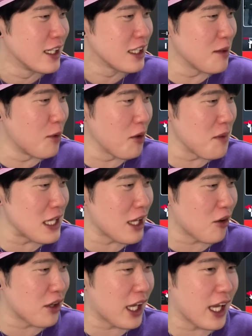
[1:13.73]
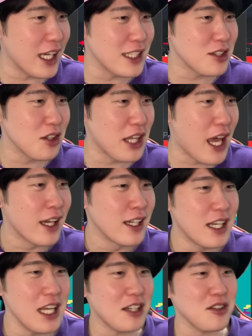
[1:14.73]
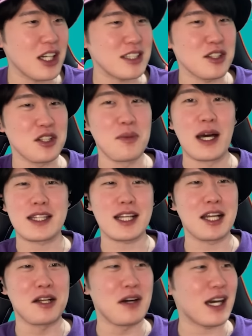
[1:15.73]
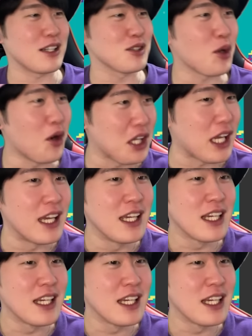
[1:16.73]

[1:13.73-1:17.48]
で、もうみんなこれ映像ね、リーク画像にもあったからわかる通り、